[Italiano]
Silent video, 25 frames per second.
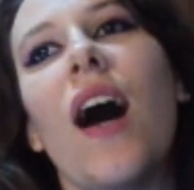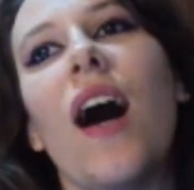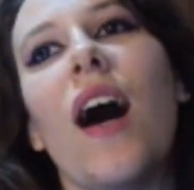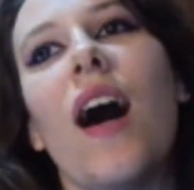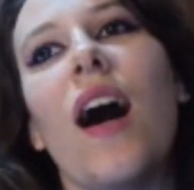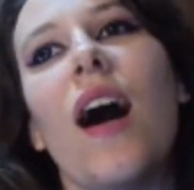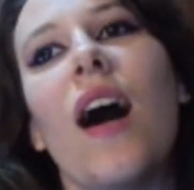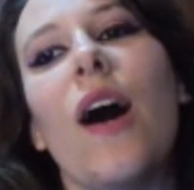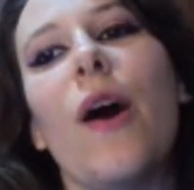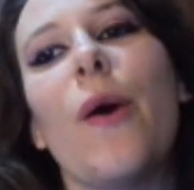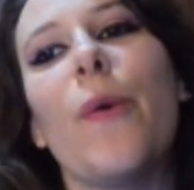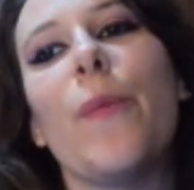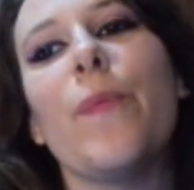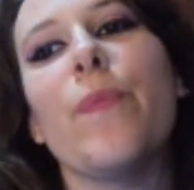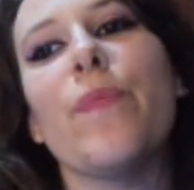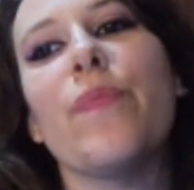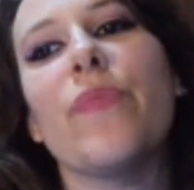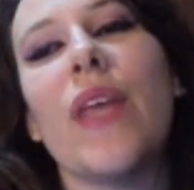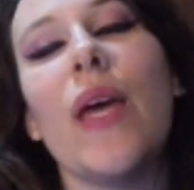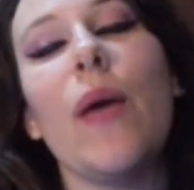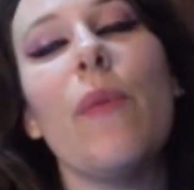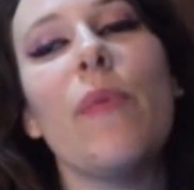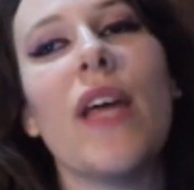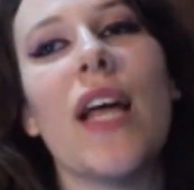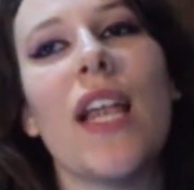
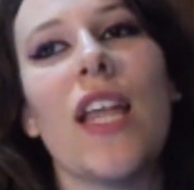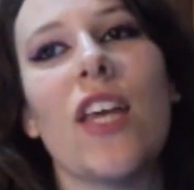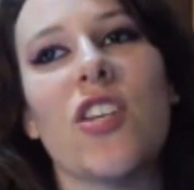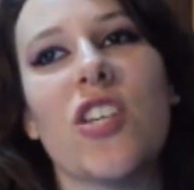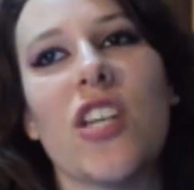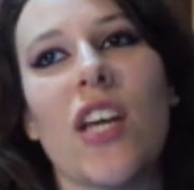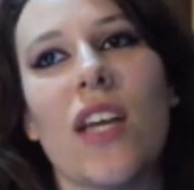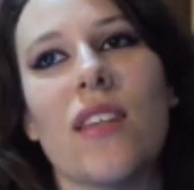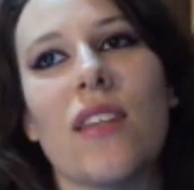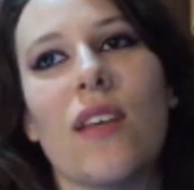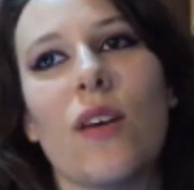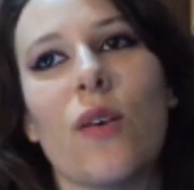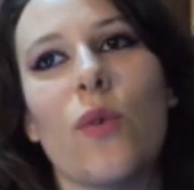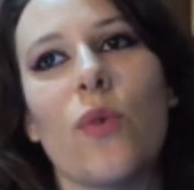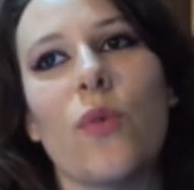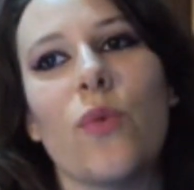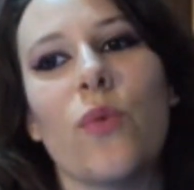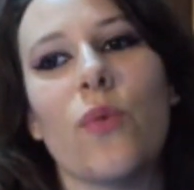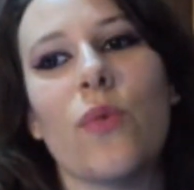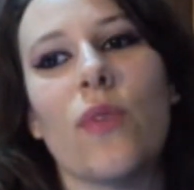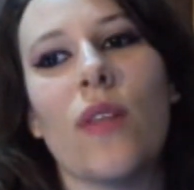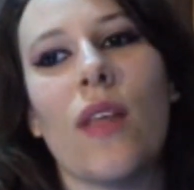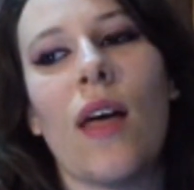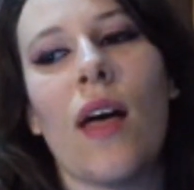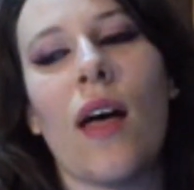Um, e mi ha lasciata
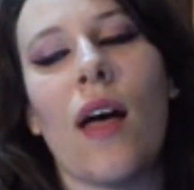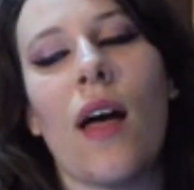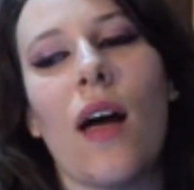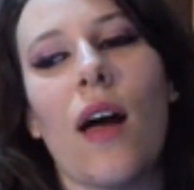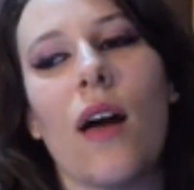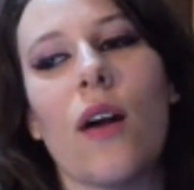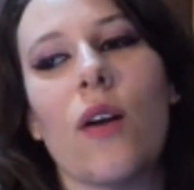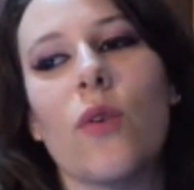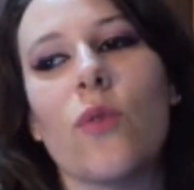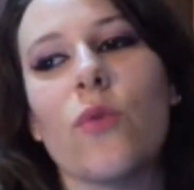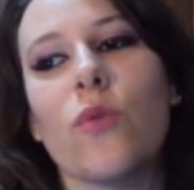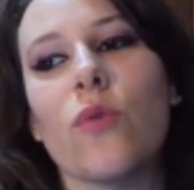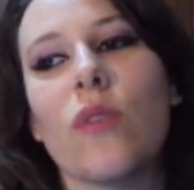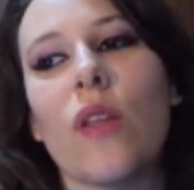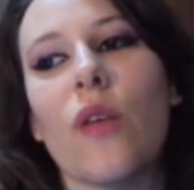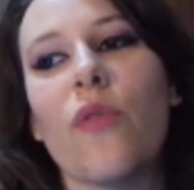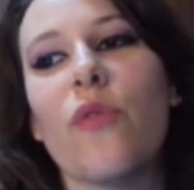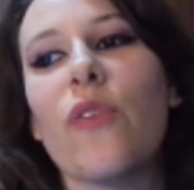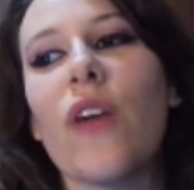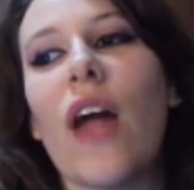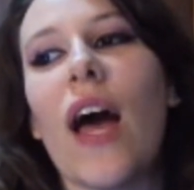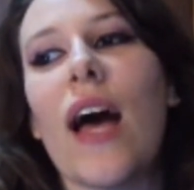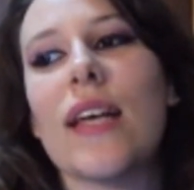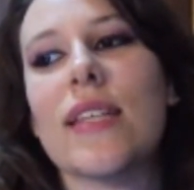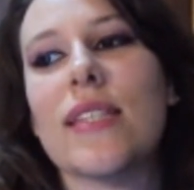con una, con una
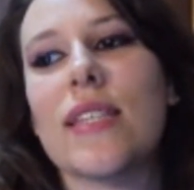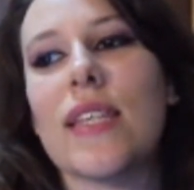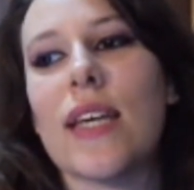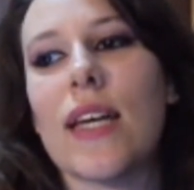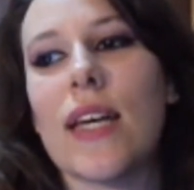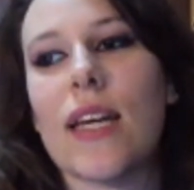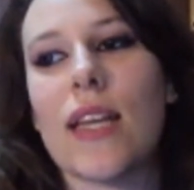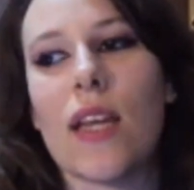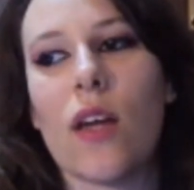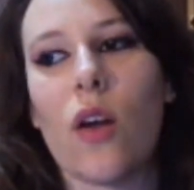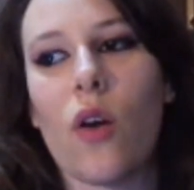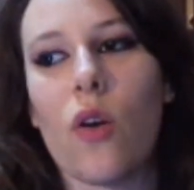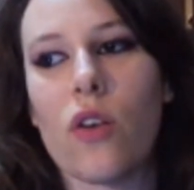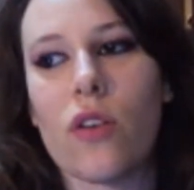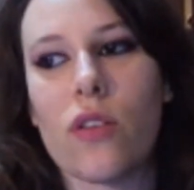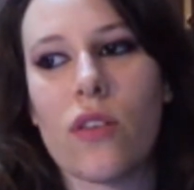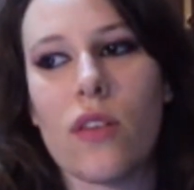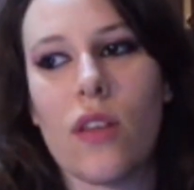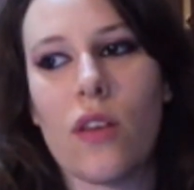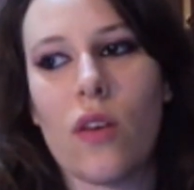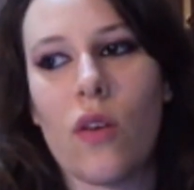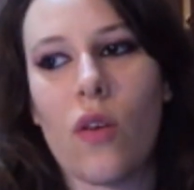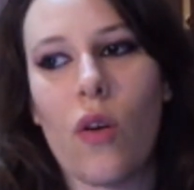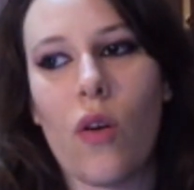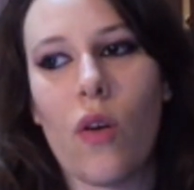frase che
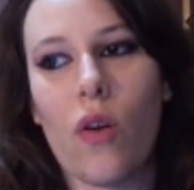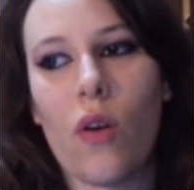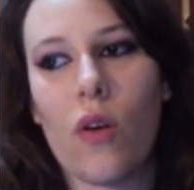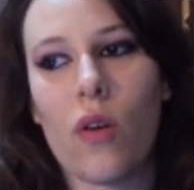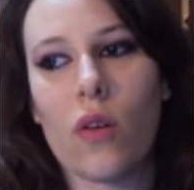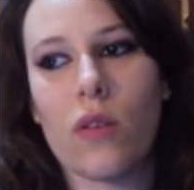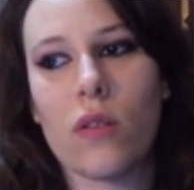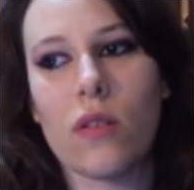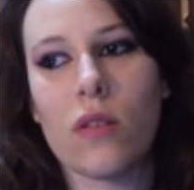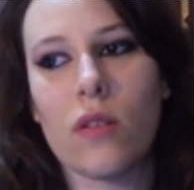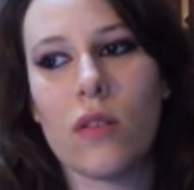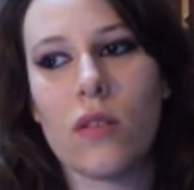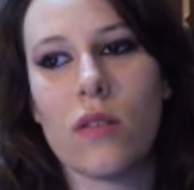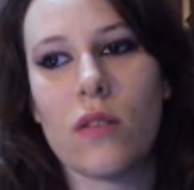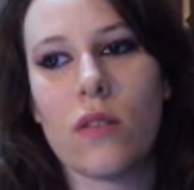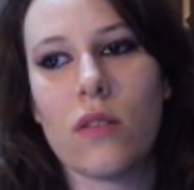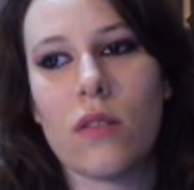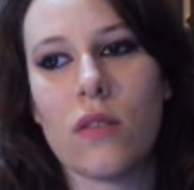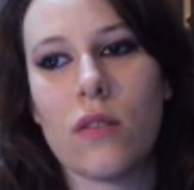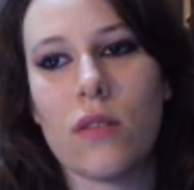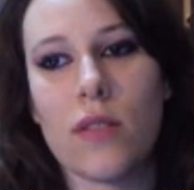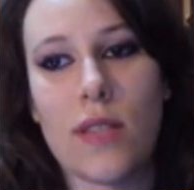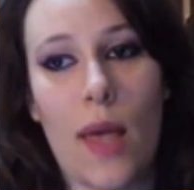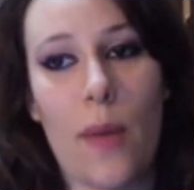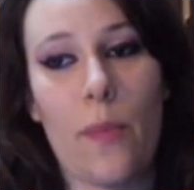ricorderò
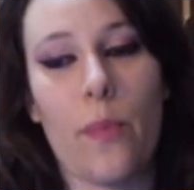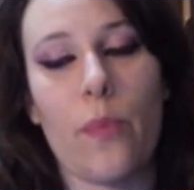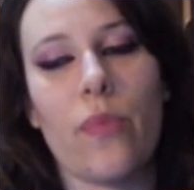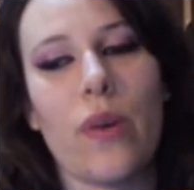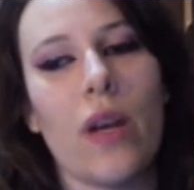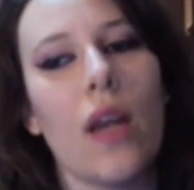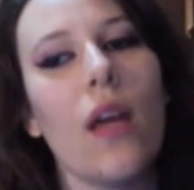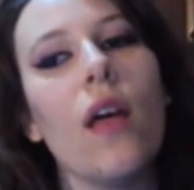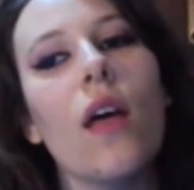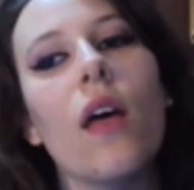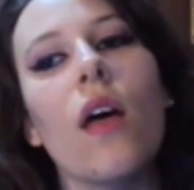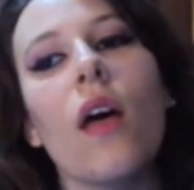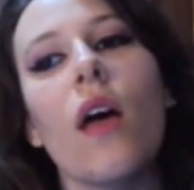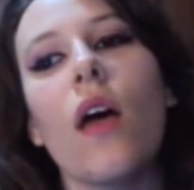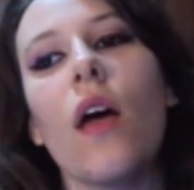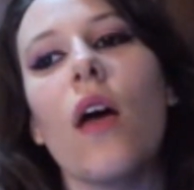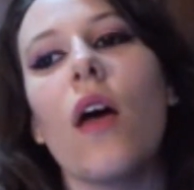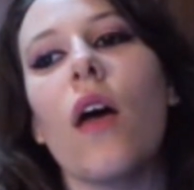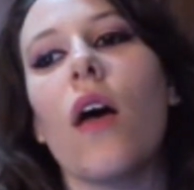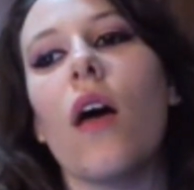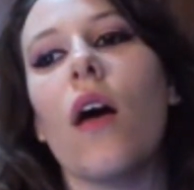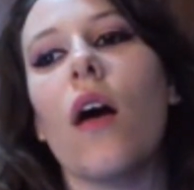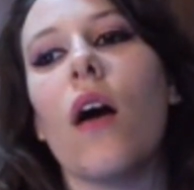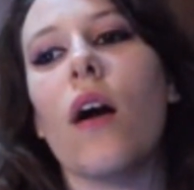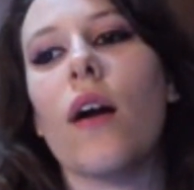sempre,
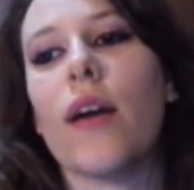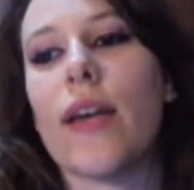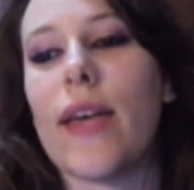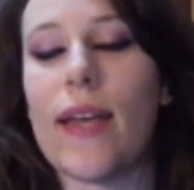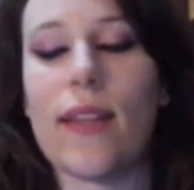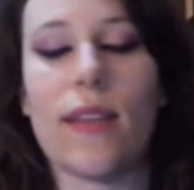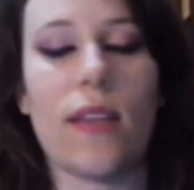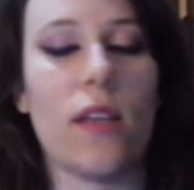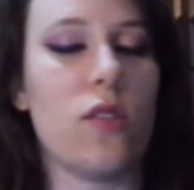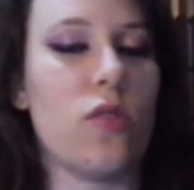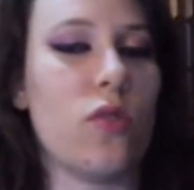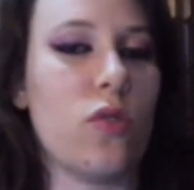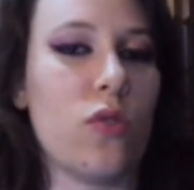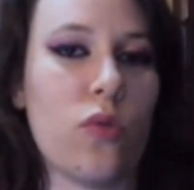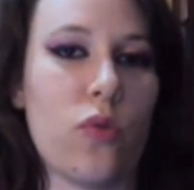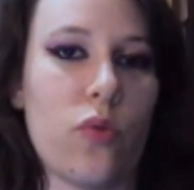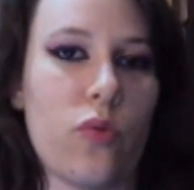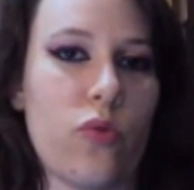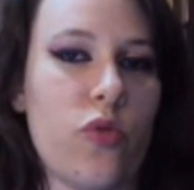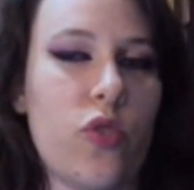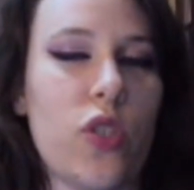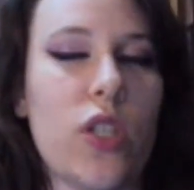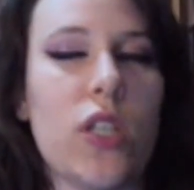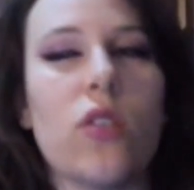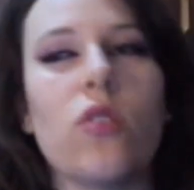eh, che adesso
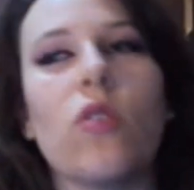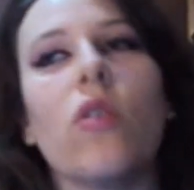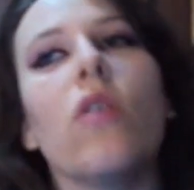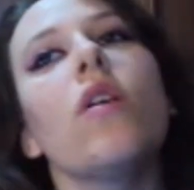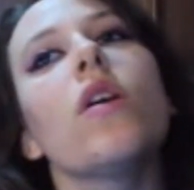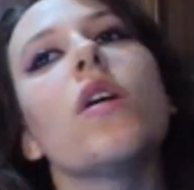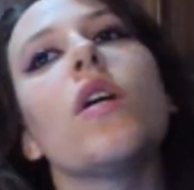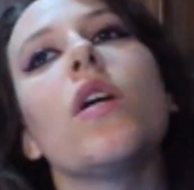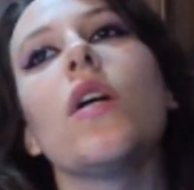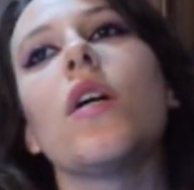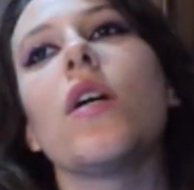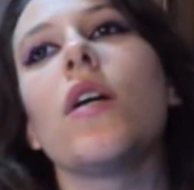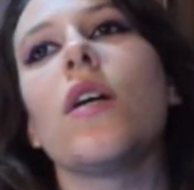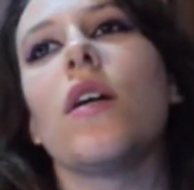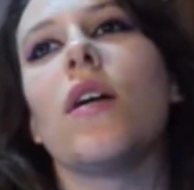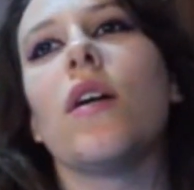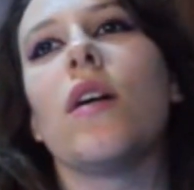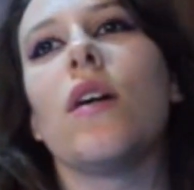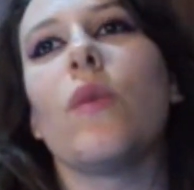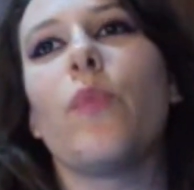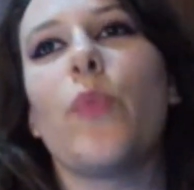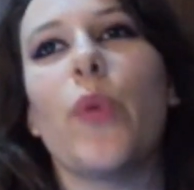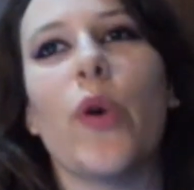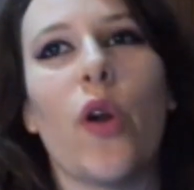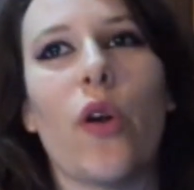non cito,
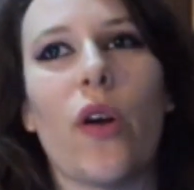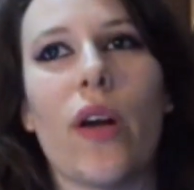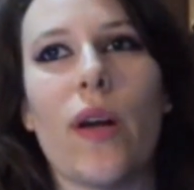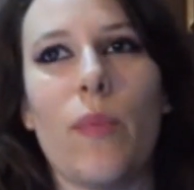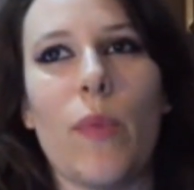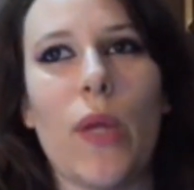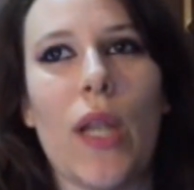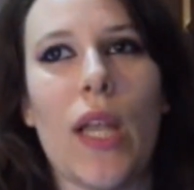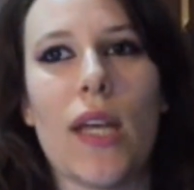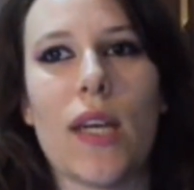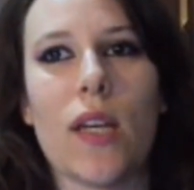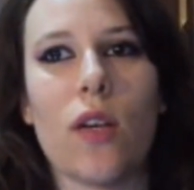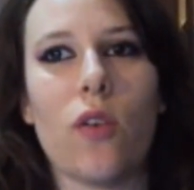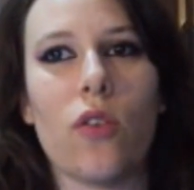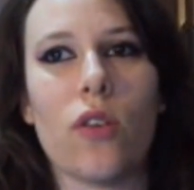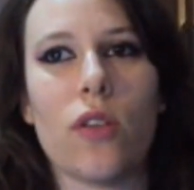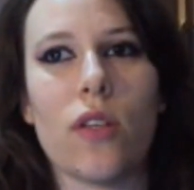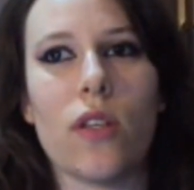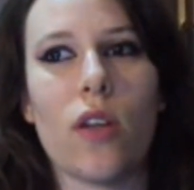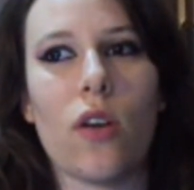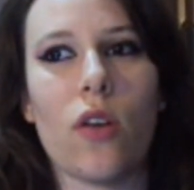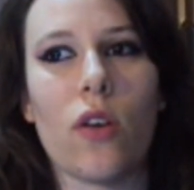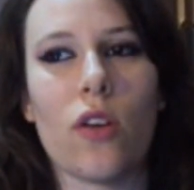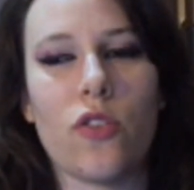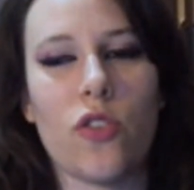eh, però che me la
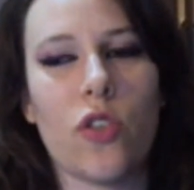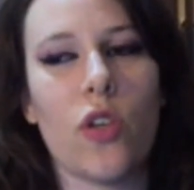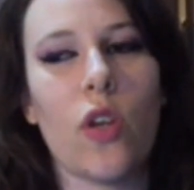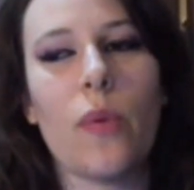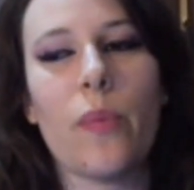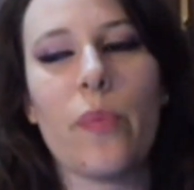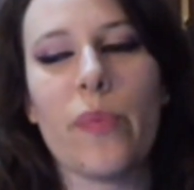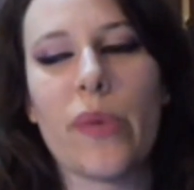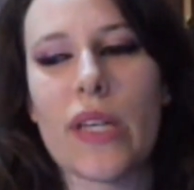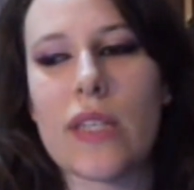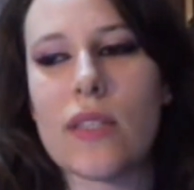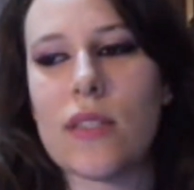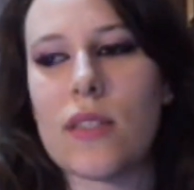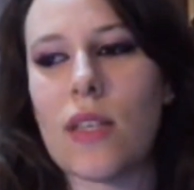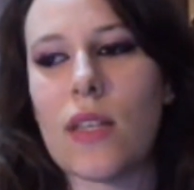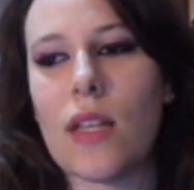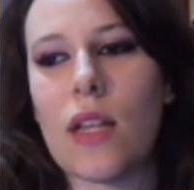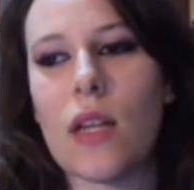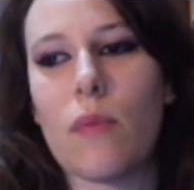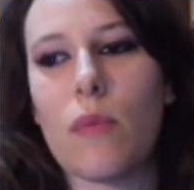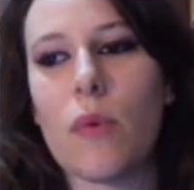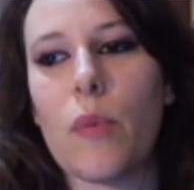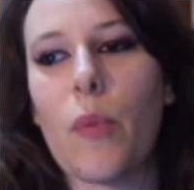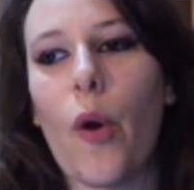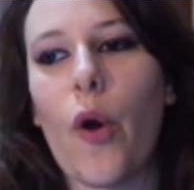ricorderò, che ce l'ho impressa
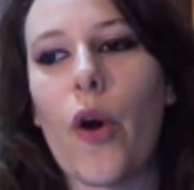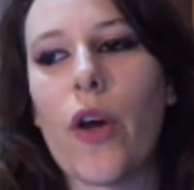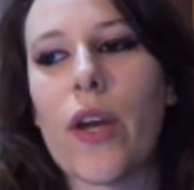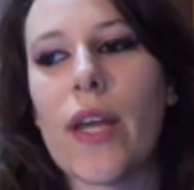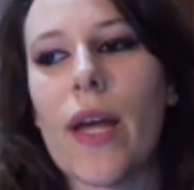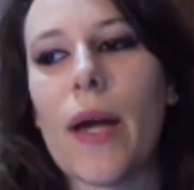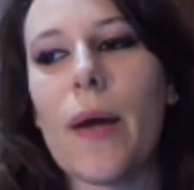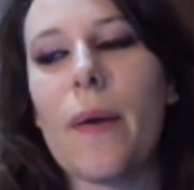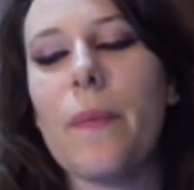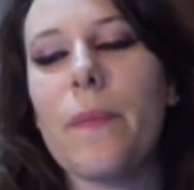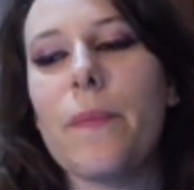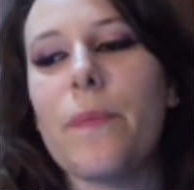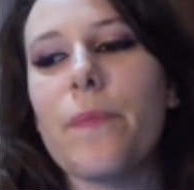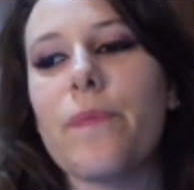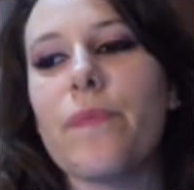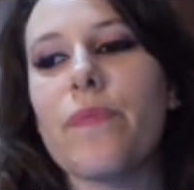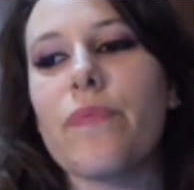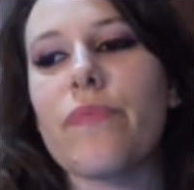nella memoria.